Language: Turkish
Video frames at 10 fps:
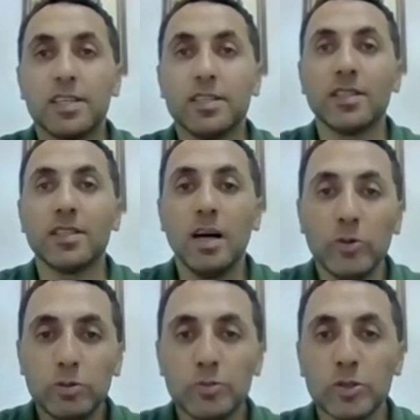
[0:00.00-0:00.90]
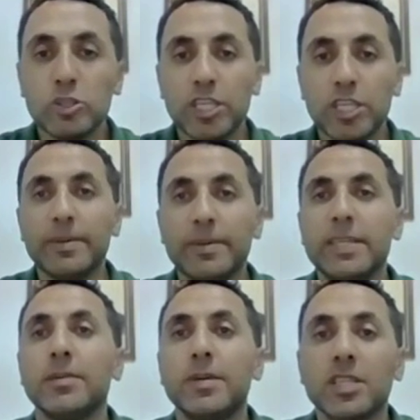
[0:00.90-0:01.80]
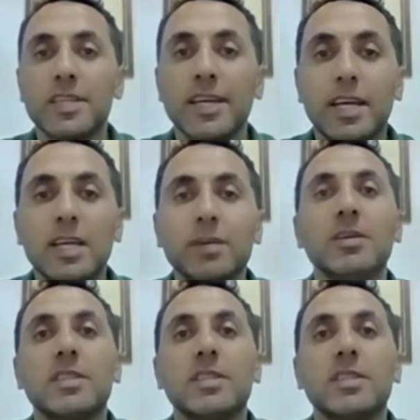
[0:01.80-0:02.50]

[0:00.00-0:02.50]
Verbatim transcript: İstanbul Büyükşehir Belediye Başkanı emir ve